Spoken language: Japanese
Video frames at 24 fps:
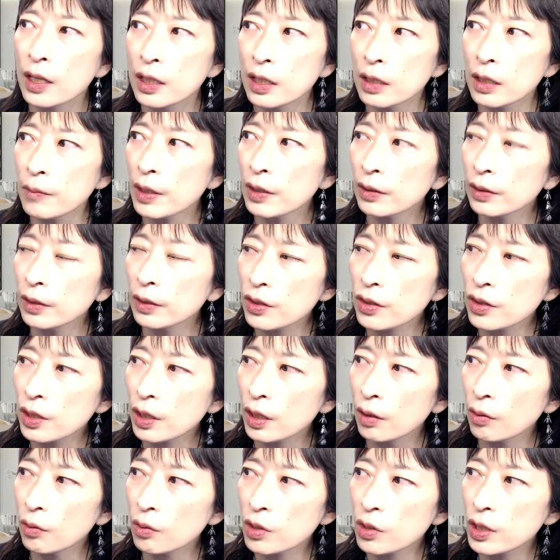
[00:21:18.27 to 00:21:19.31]
今の私
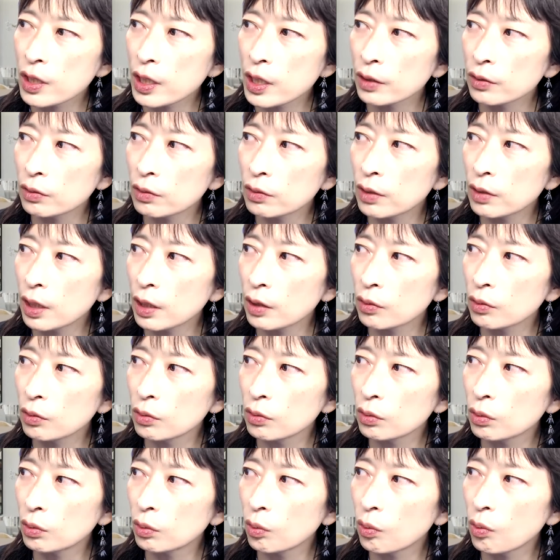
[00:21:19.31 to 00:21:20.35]
が教えるってい
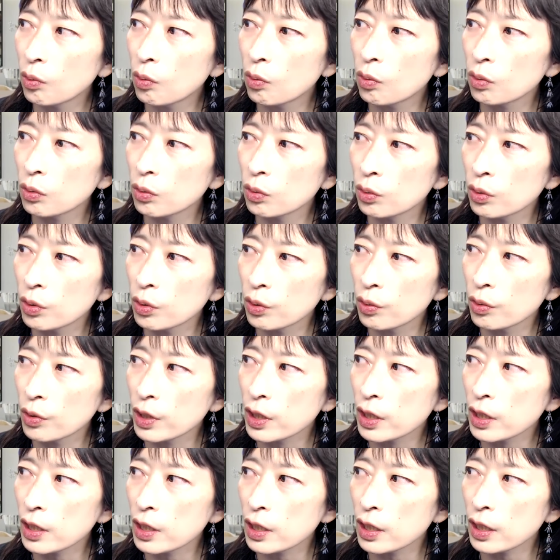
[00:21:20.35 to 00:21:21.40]
うところの領
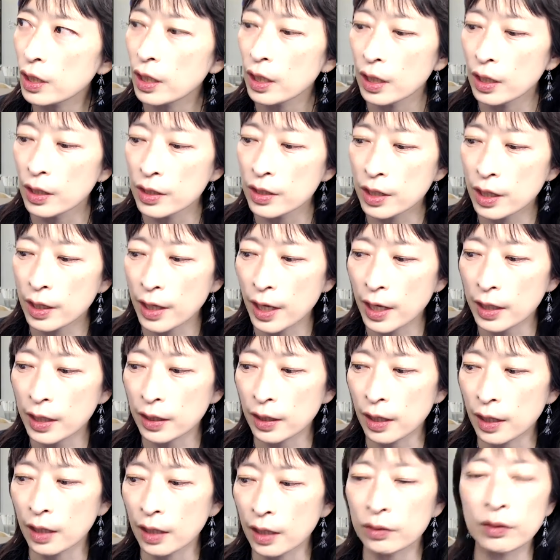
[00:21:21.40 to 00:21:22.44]
域じゃな
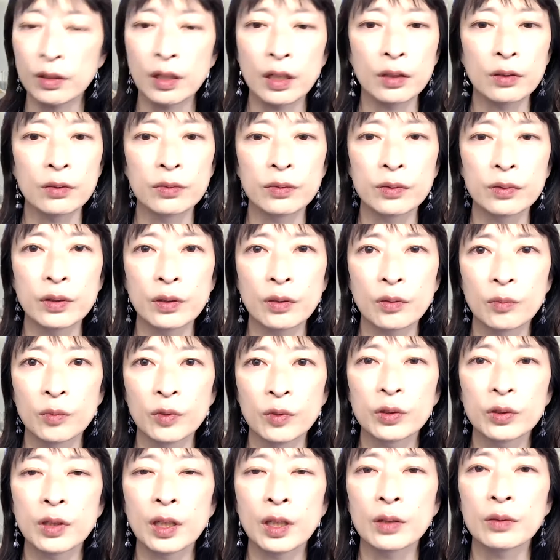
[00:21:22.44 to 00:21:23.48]
いなっていうふうに
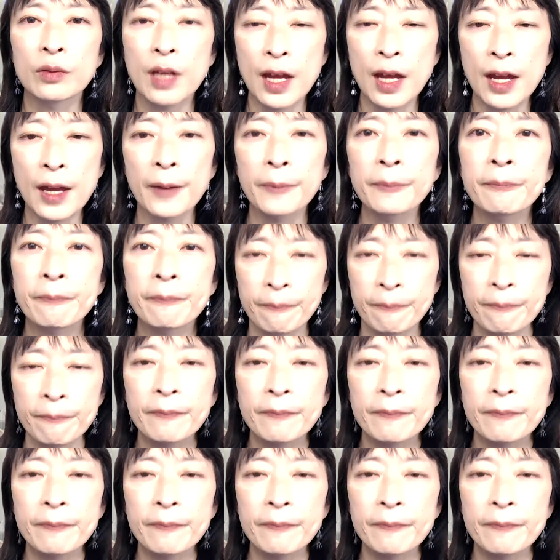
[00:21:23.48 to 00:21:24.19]
思ったので、